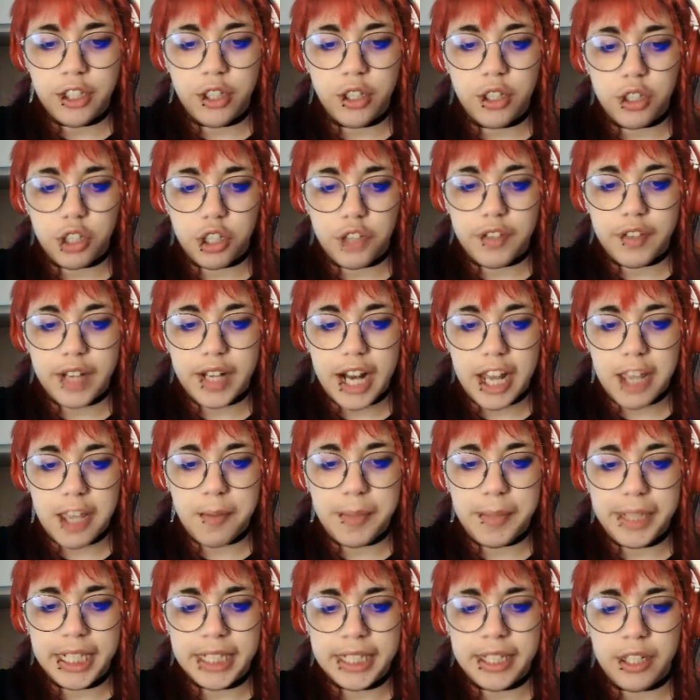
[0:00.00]
lo troverai a
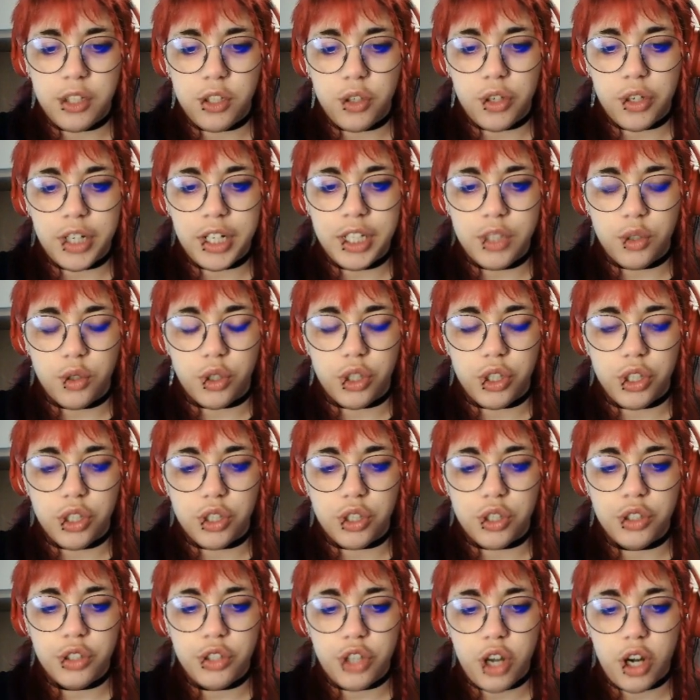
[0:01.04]
metà del
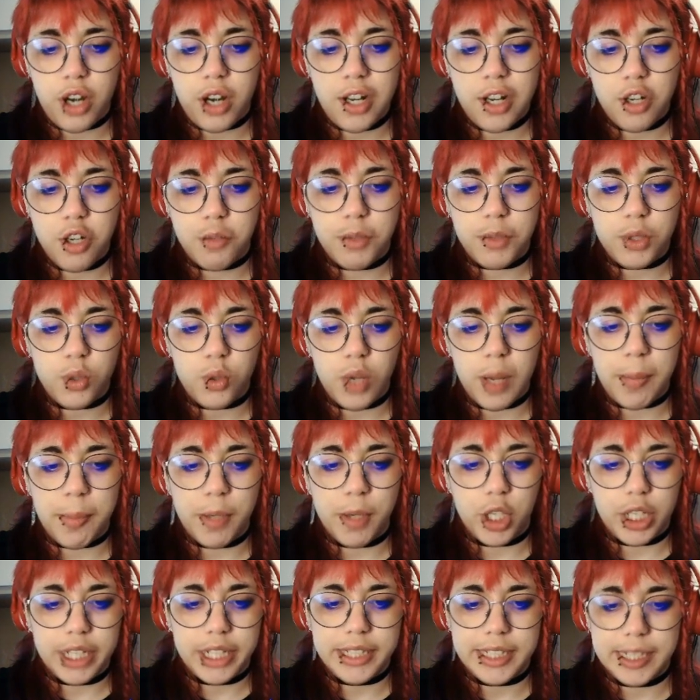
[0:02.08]
corridoio. Controlla il nome sulla
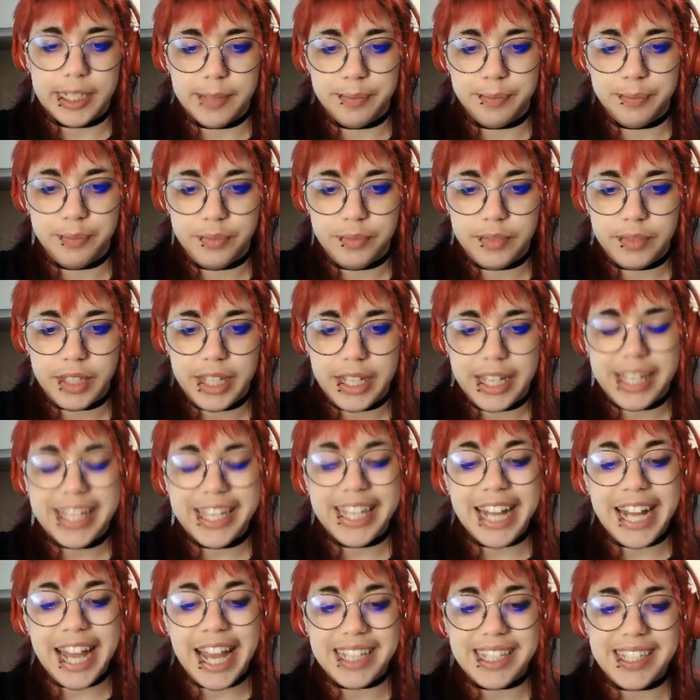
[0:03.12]
porta.
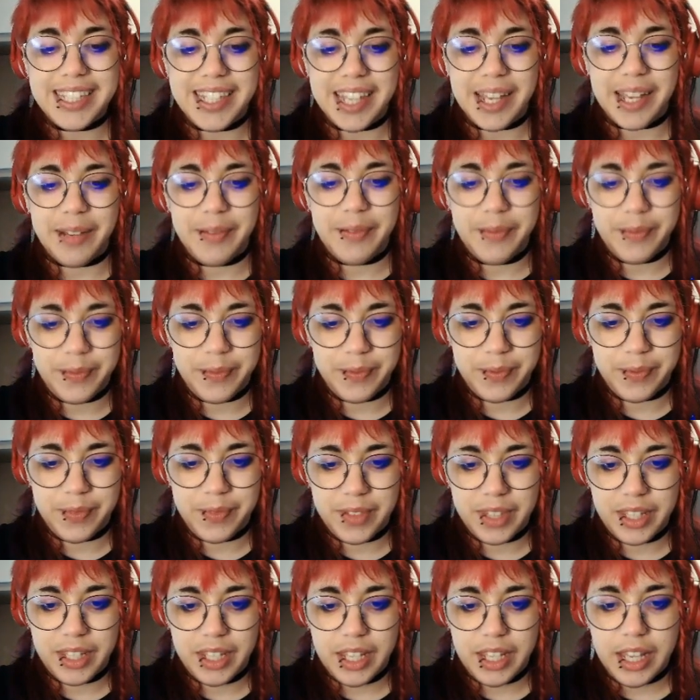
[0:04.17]
Grazie!
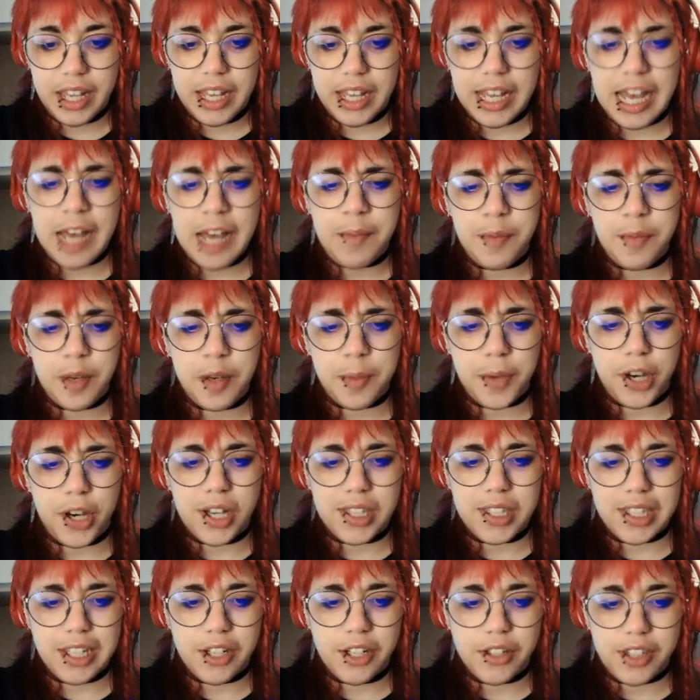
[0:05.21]
A
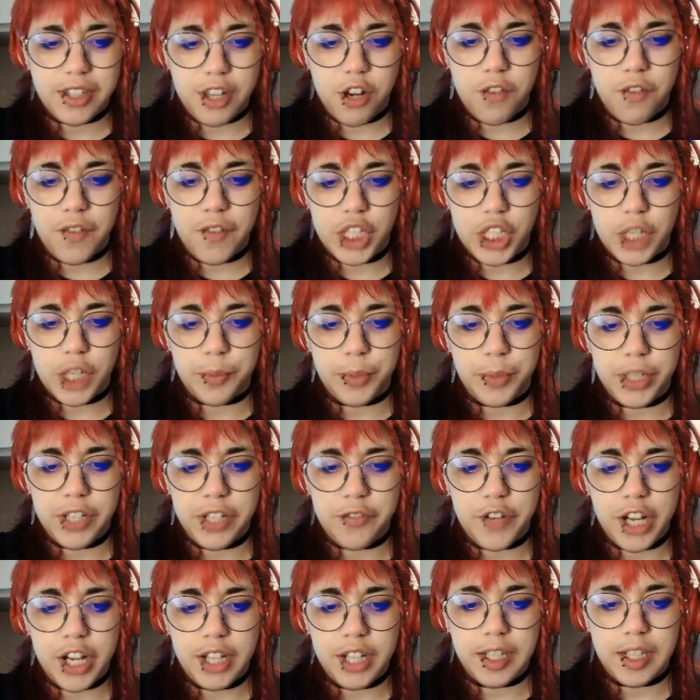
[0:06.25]
proposito, se non vai troppo
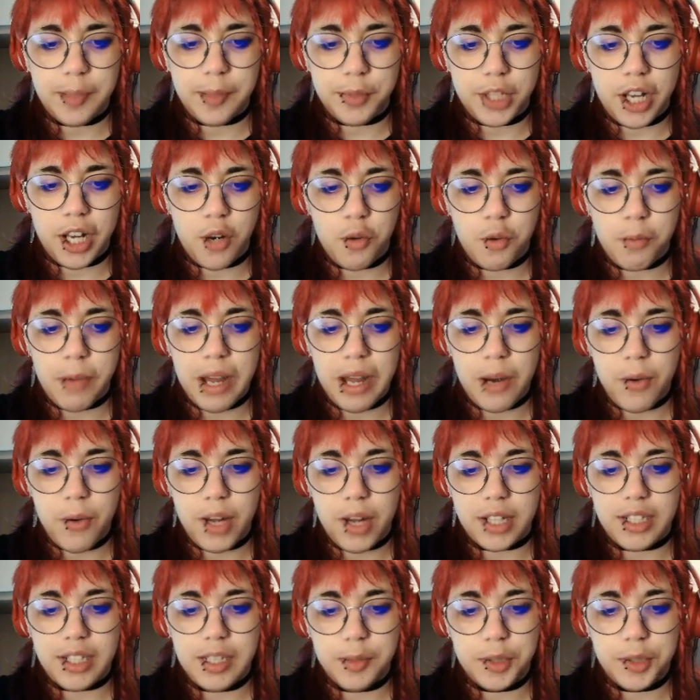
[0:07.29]
di fretta, potrei rubare un
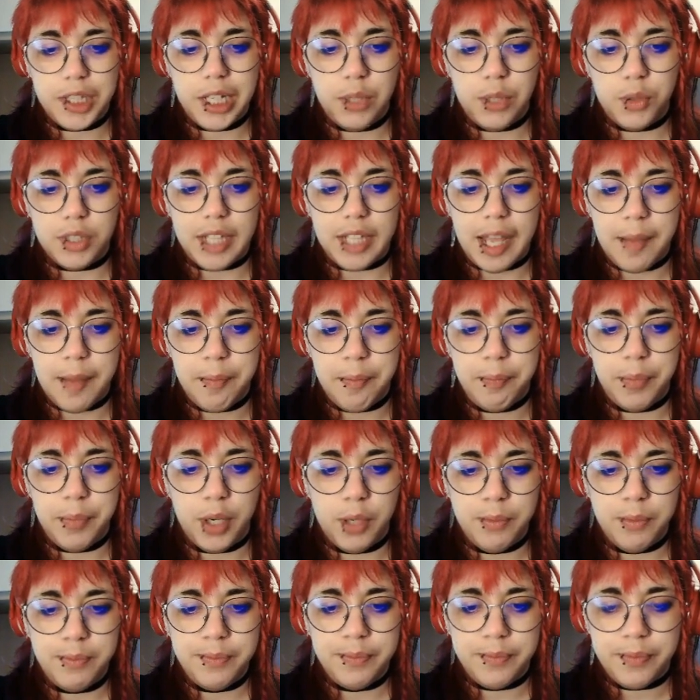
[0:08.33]
attimo del tuo
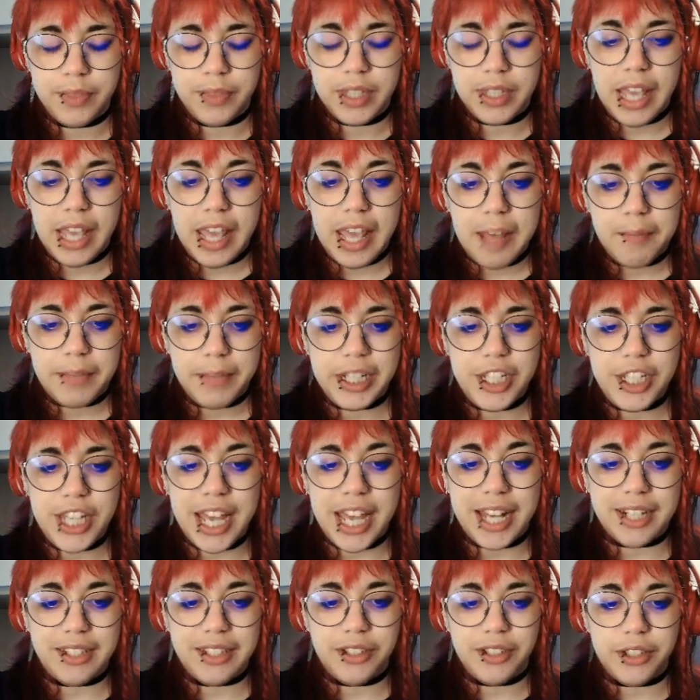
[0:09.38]
tempo? Ma
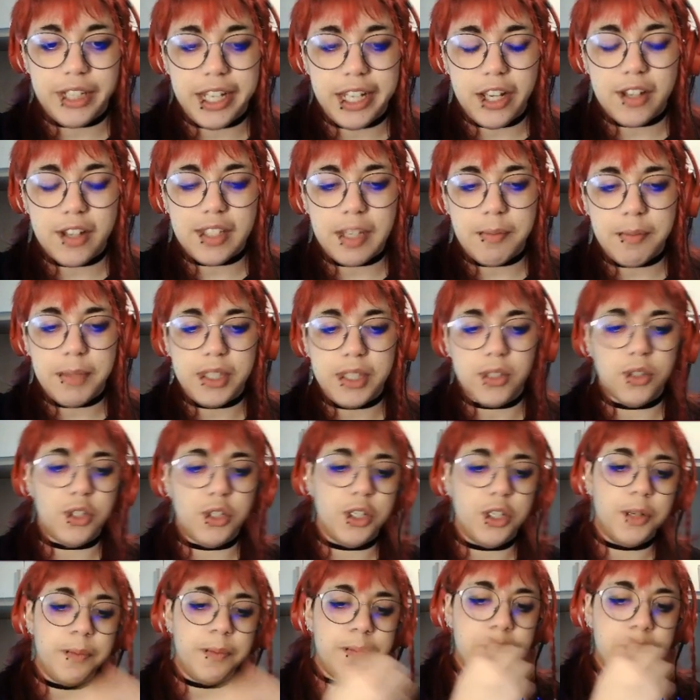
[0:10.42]
certo, di cosa ha bisogno?